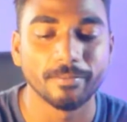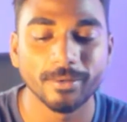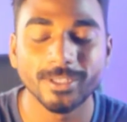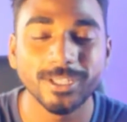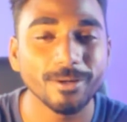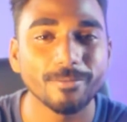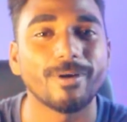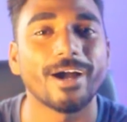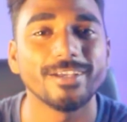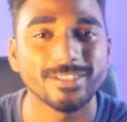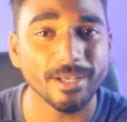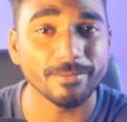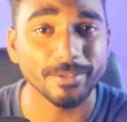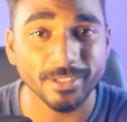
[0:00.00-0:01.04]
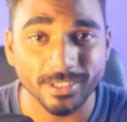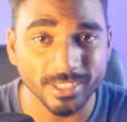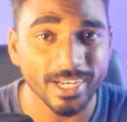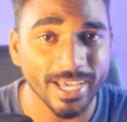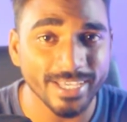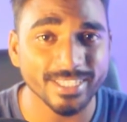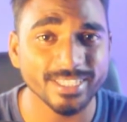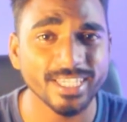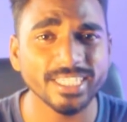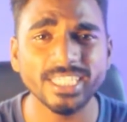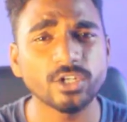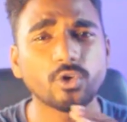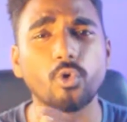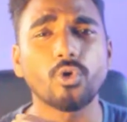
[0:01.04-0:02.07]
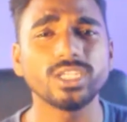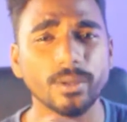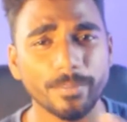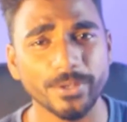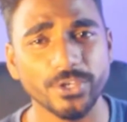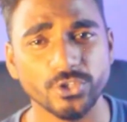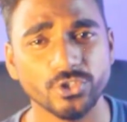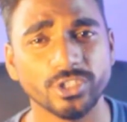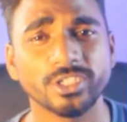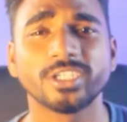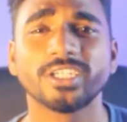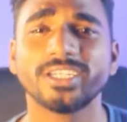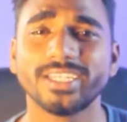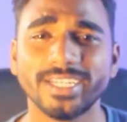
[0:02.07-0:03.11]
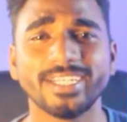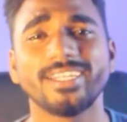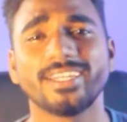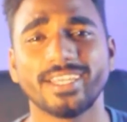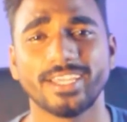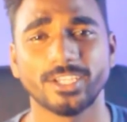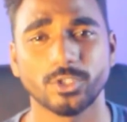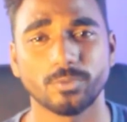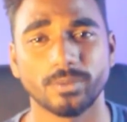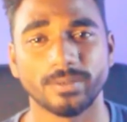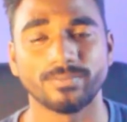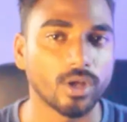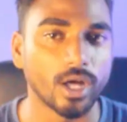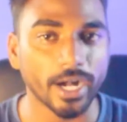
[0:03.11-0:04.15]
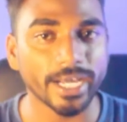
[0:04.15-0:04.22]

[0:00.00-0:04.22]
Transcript: मतलब भाई साहब इतना ईजी है कि कोई एप्लीकेशन की नीड ही नहीं है इसमें